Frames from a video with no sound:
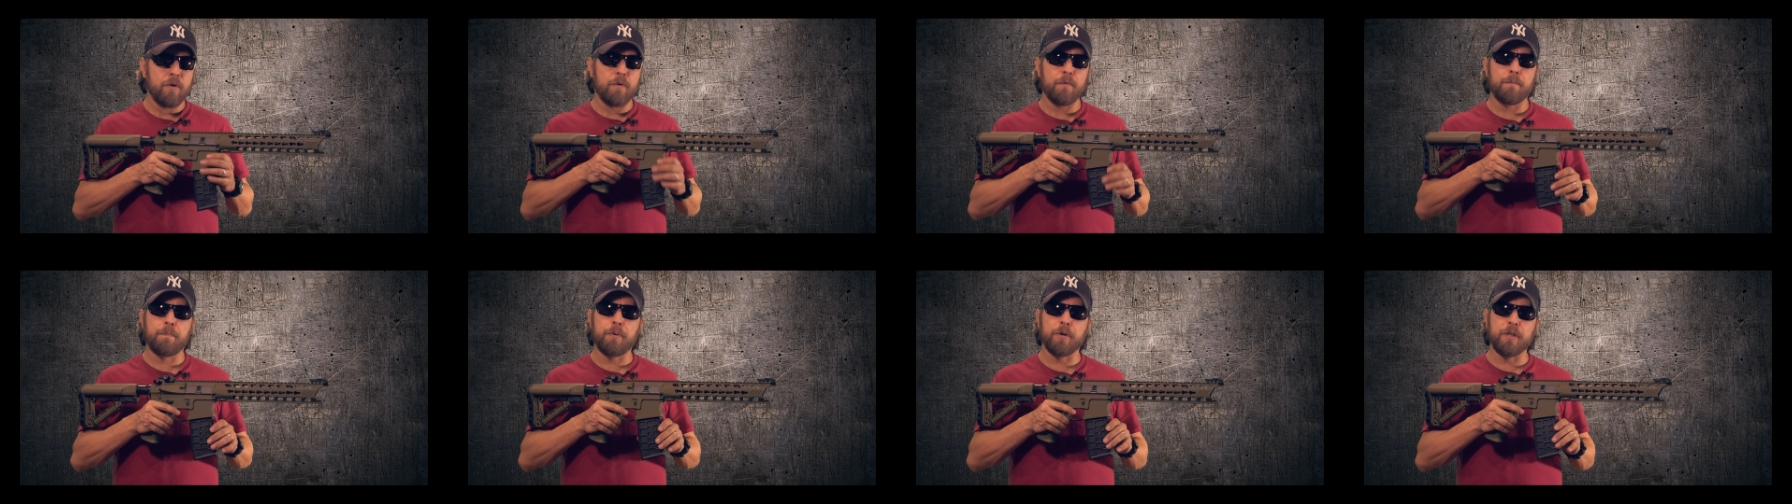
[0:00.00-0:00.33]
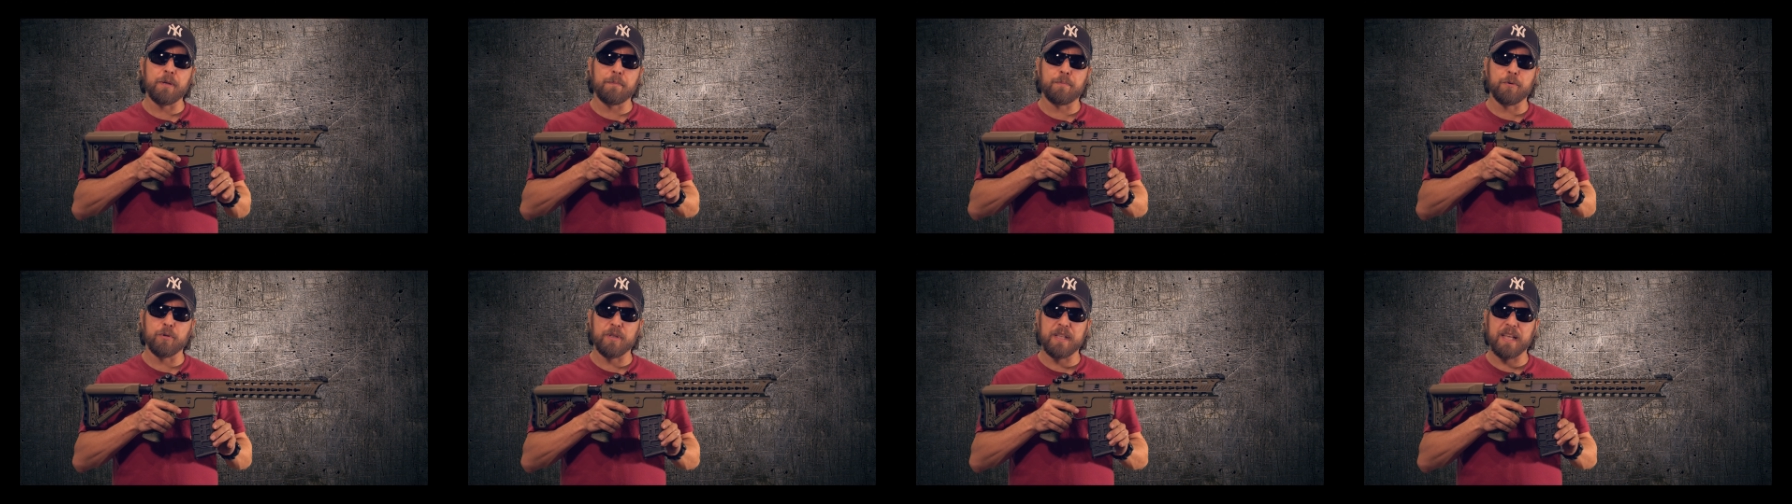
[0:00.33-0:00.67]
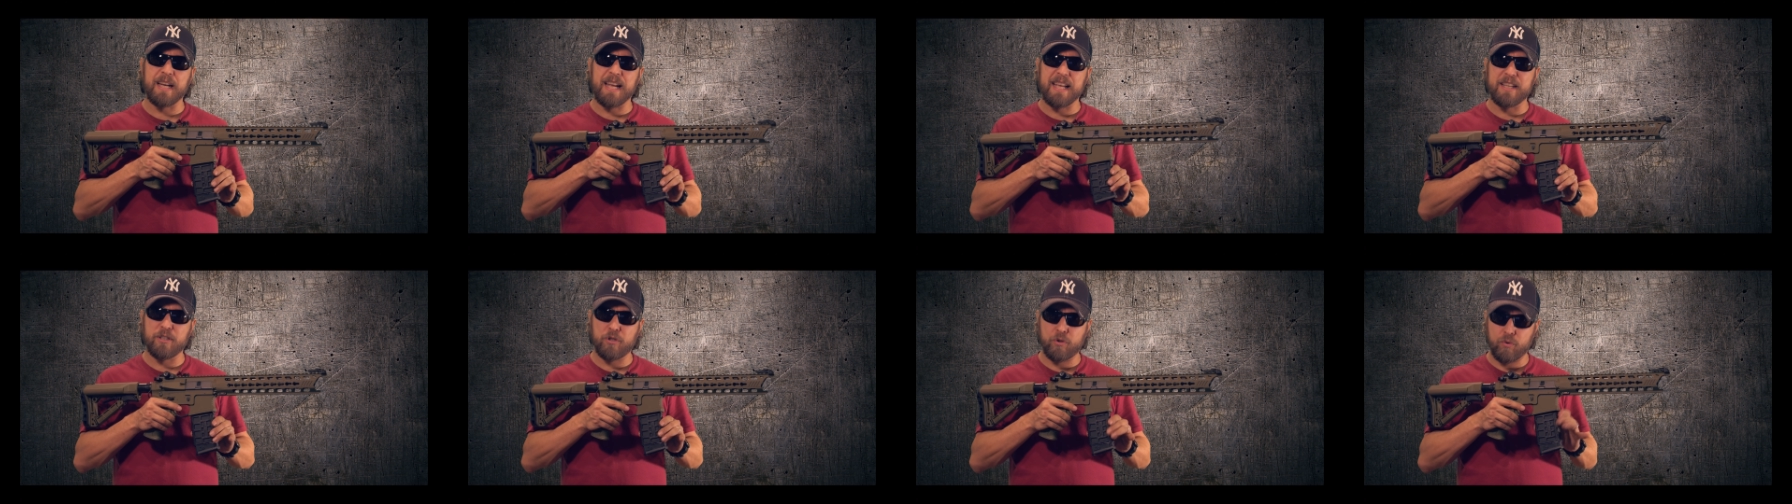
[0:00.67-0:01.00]
un po' di più
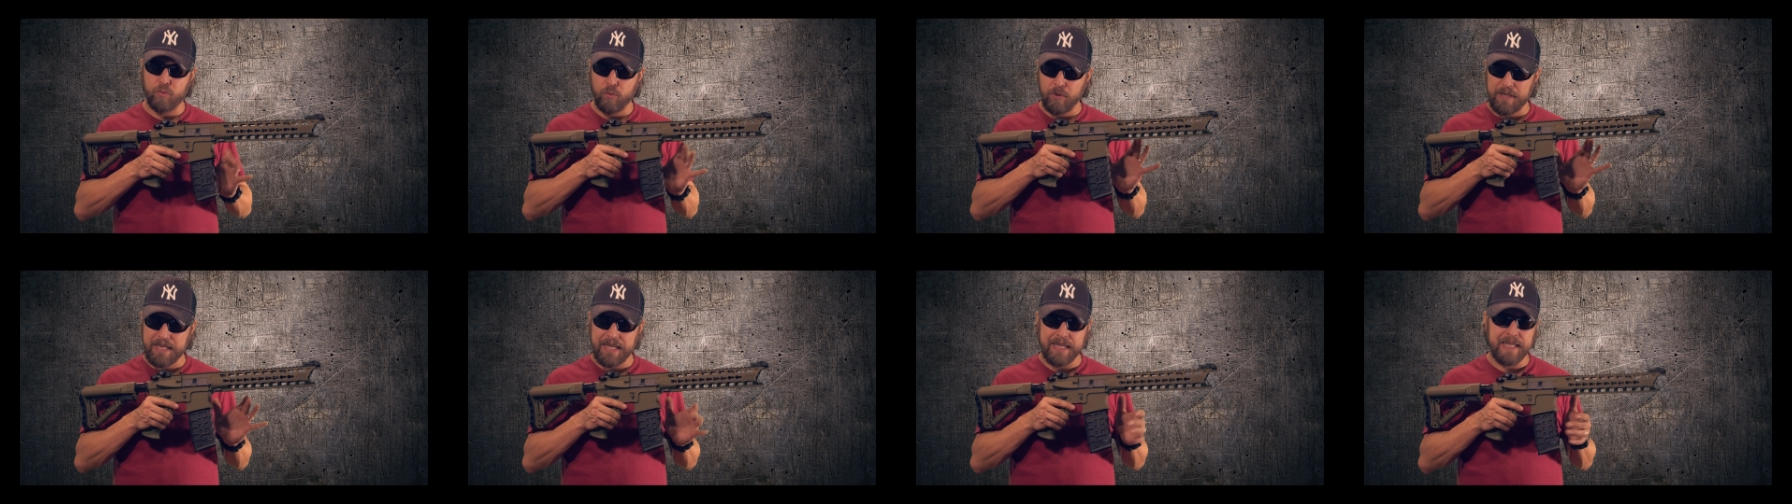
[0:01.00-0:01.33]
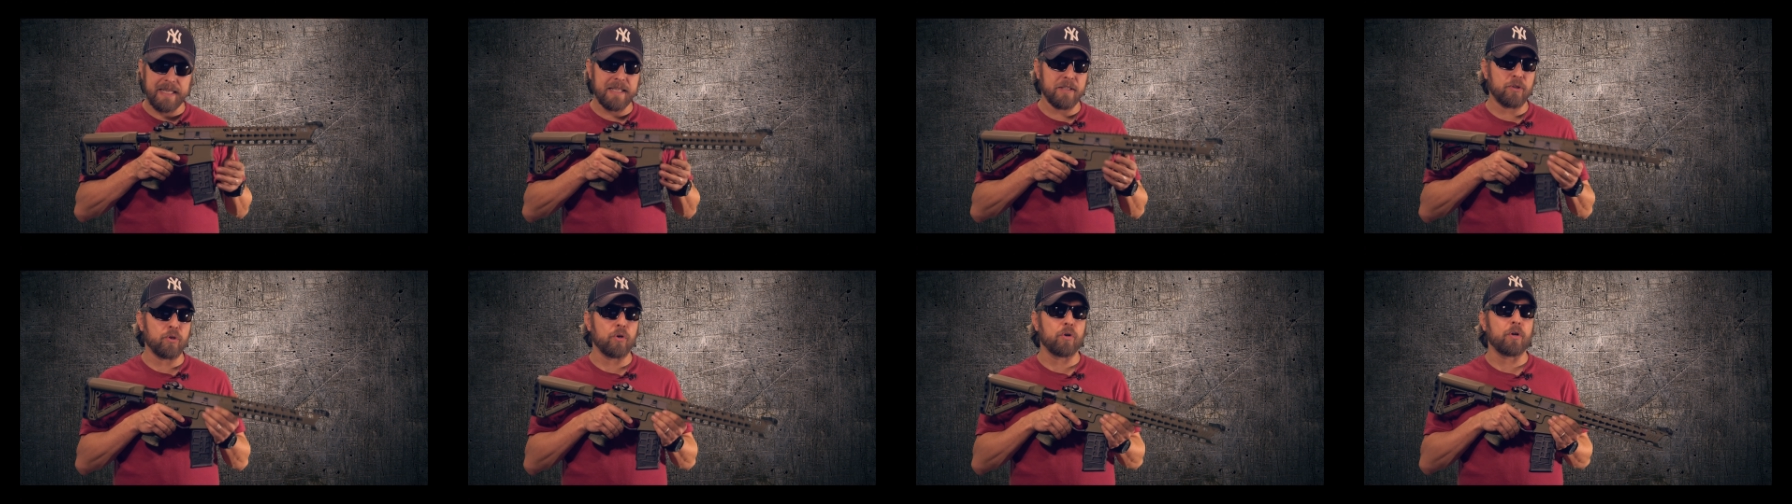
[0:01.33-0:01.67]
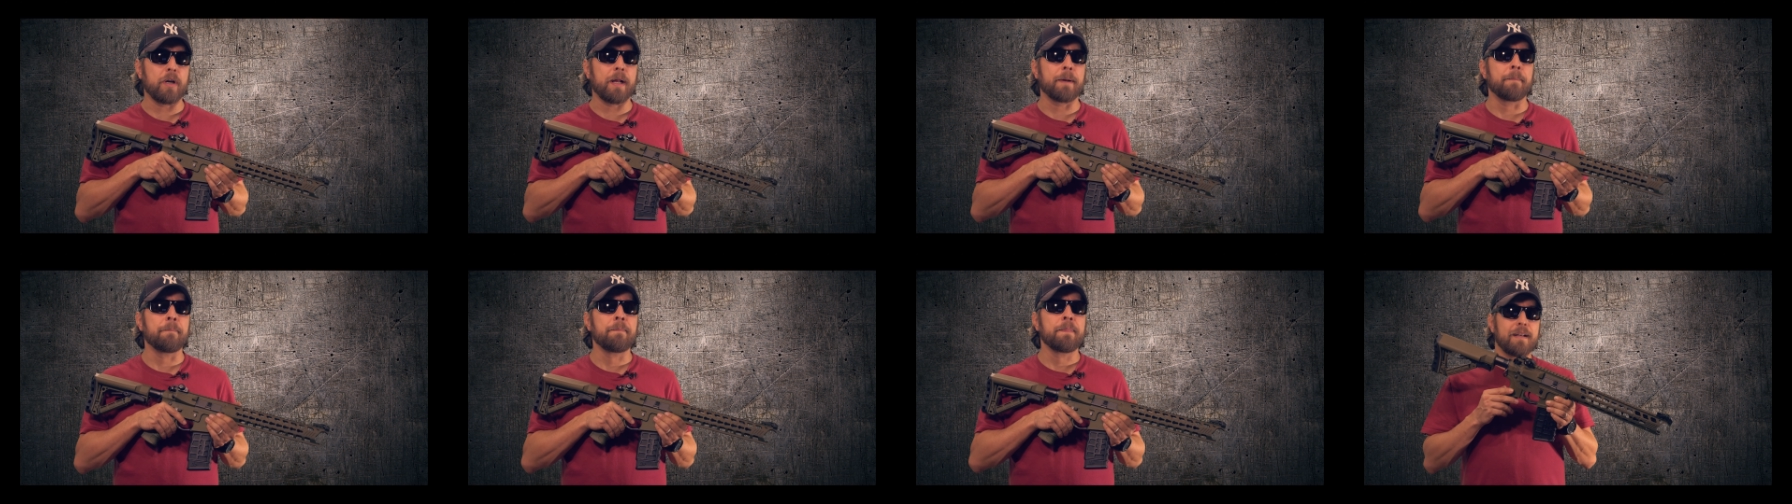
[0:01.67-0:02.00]
direi sul
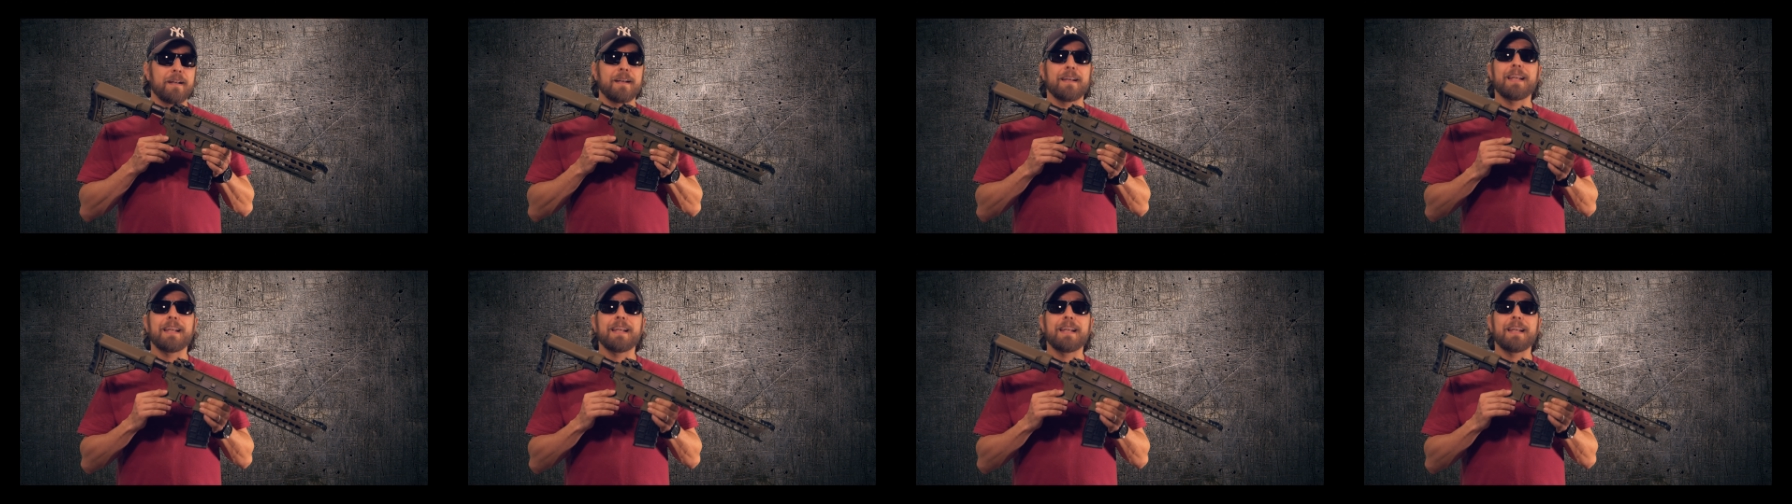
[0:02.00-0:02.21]
caricatore.